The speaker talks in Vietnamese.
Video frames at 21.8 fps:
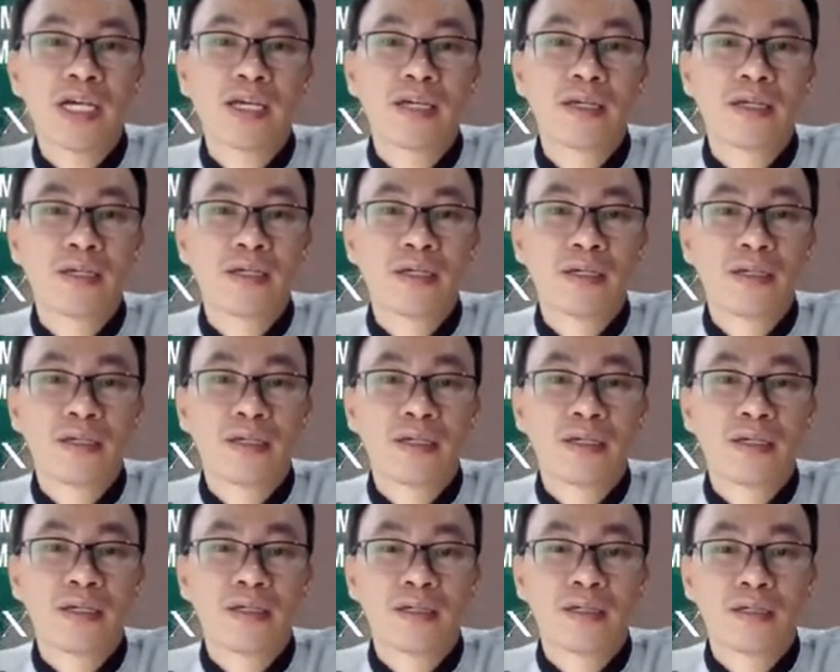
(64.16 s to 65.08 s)
vấn đề
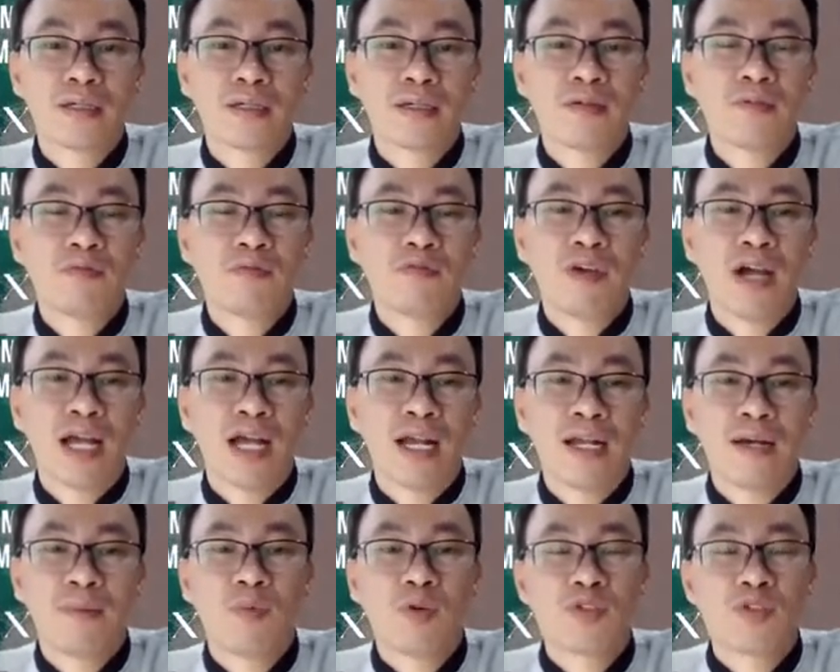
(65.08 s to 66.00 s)
ừ, không
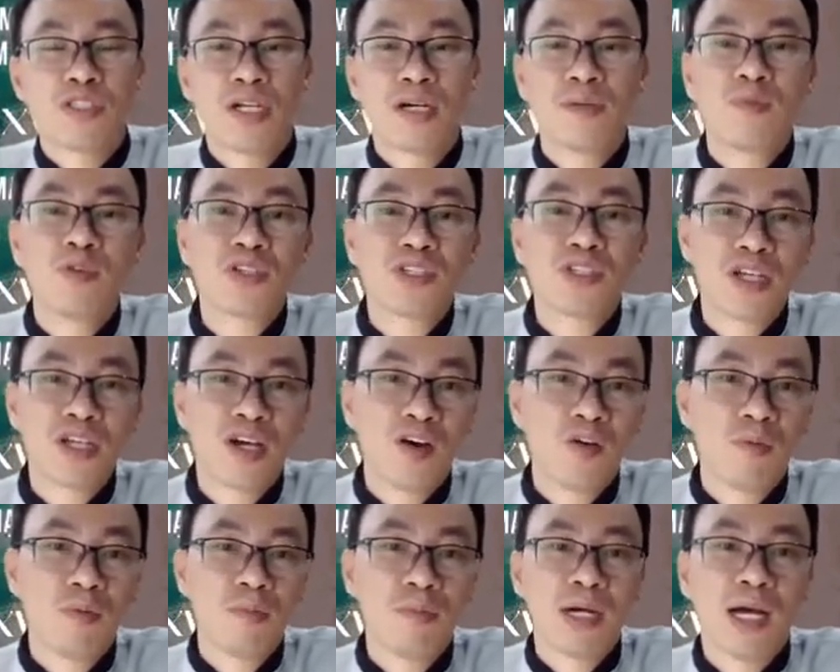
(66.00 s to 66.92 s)
phải là một sớm một
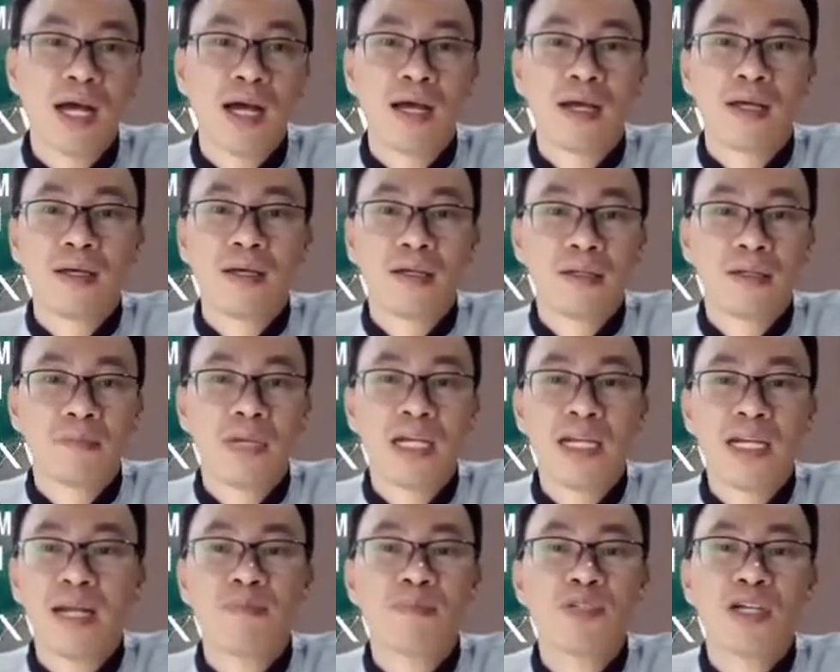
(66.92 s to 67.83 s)
chiều mà
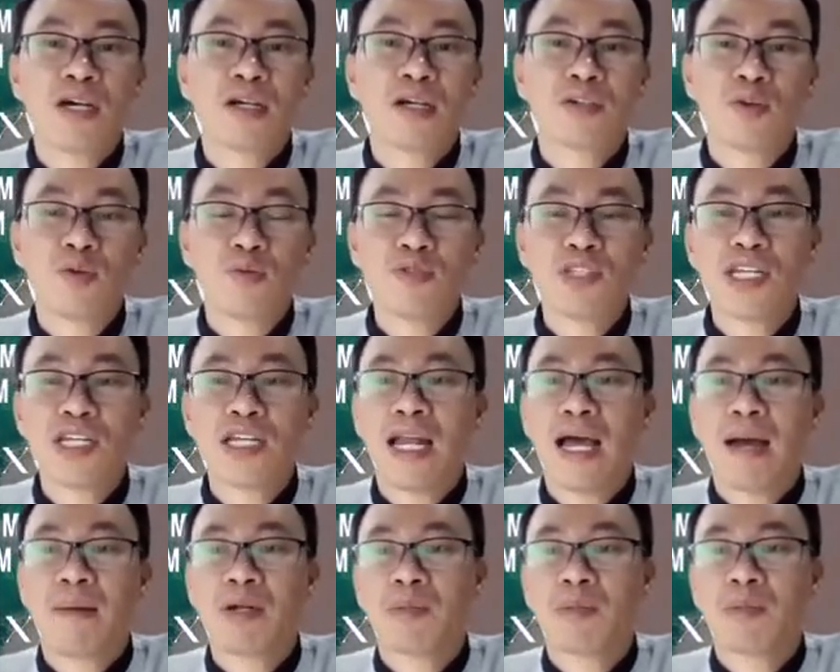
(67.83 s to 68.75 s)
mấy năm rồi cũng
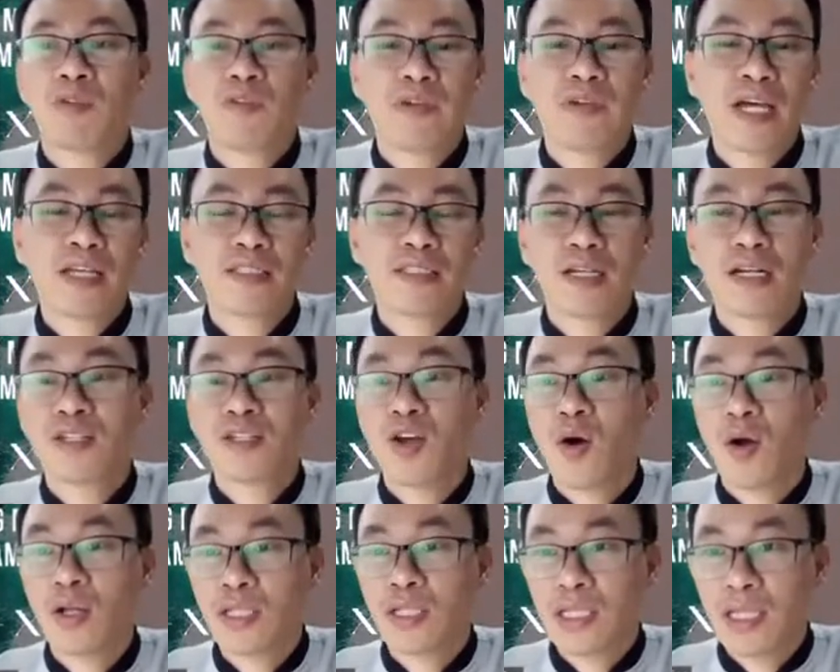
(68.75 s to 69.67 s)
chỉ làm được một vấn đề rất là
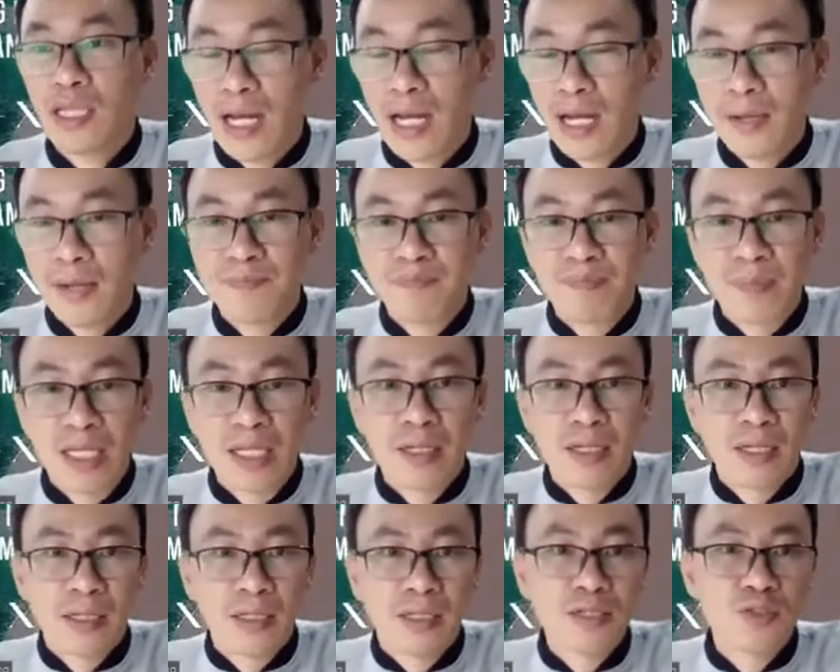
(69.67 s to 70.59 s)
nhỏ như thế này
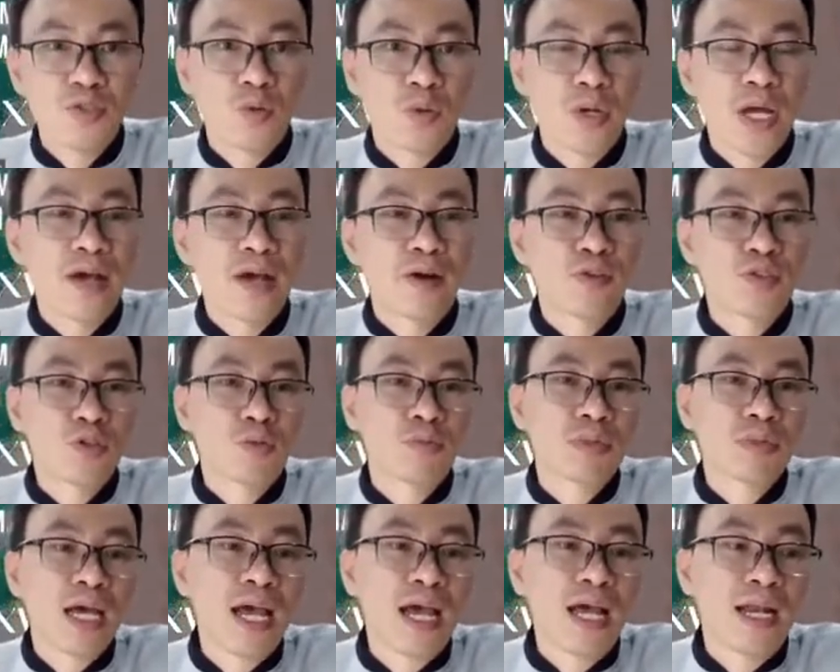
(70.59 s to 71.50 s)
cái chủ đề của
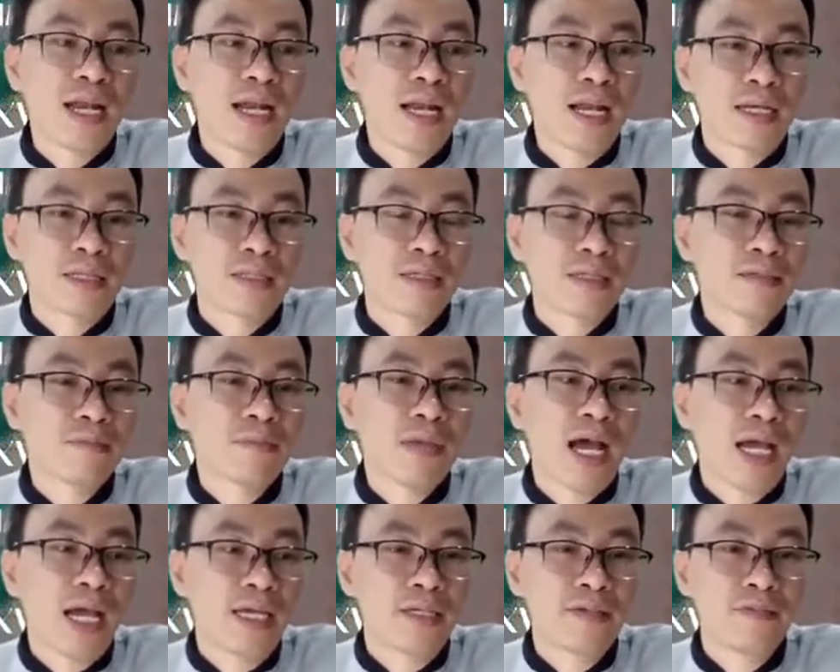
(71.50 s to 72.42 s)
chúng ta là
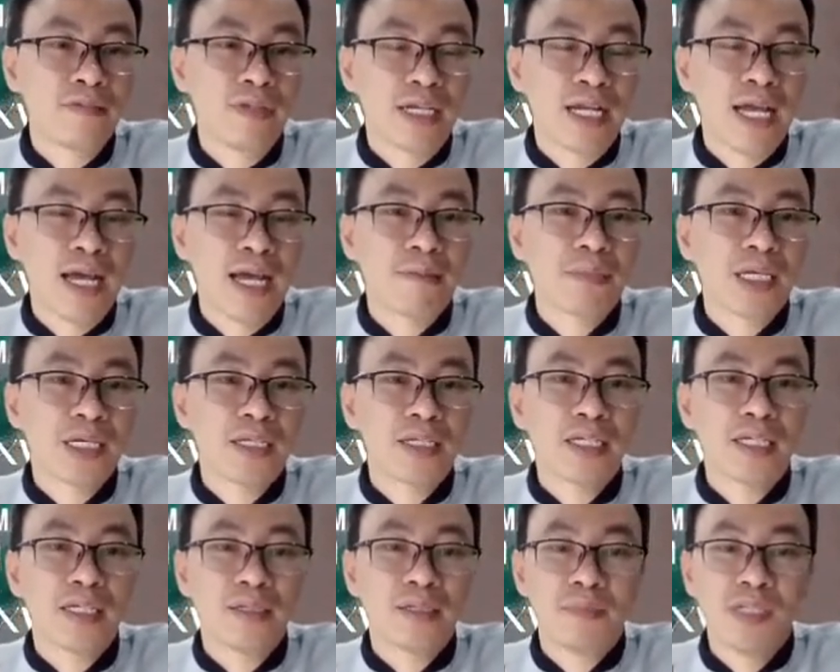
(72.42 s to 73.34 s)
thương mại Việt Nam
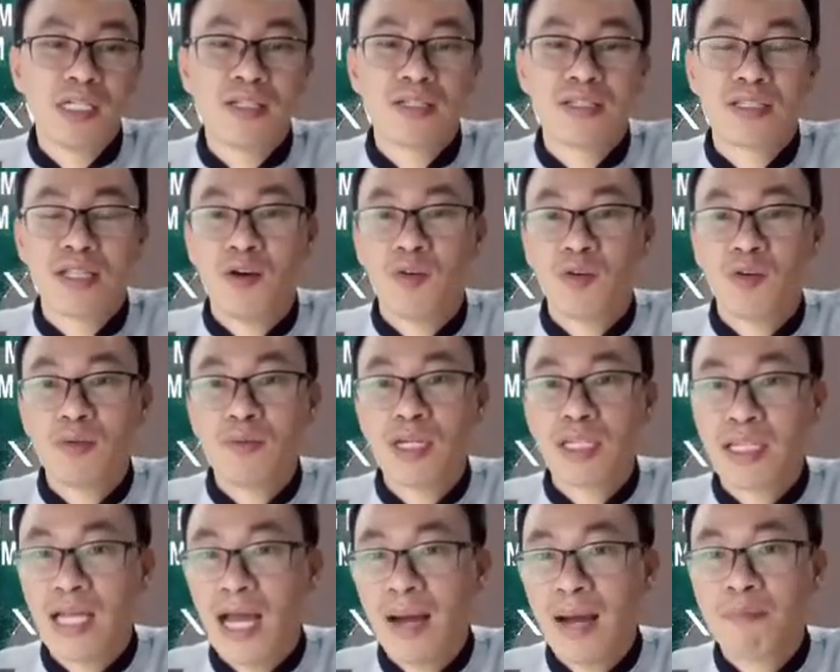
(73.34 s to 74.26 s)
thế kỷ 16
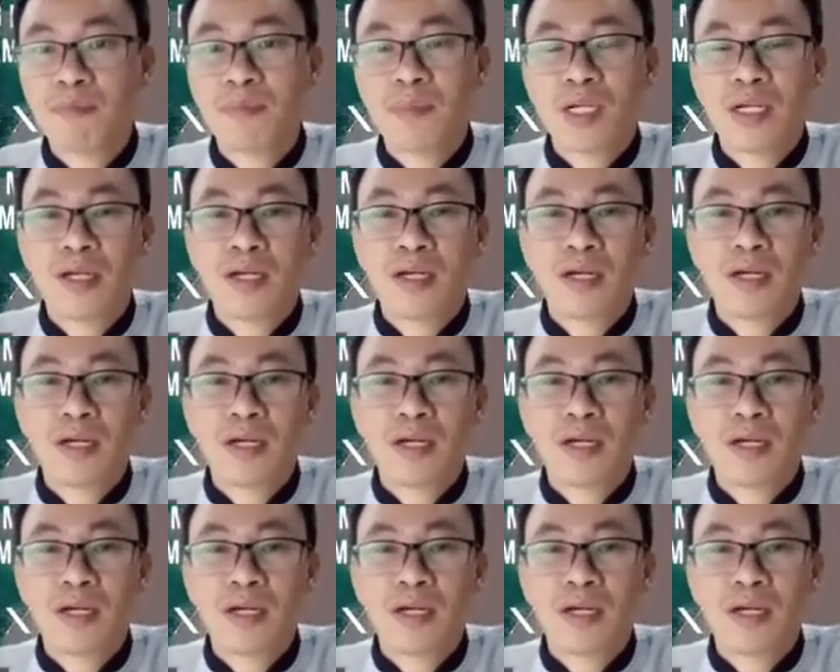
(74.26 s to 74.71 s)
đến 18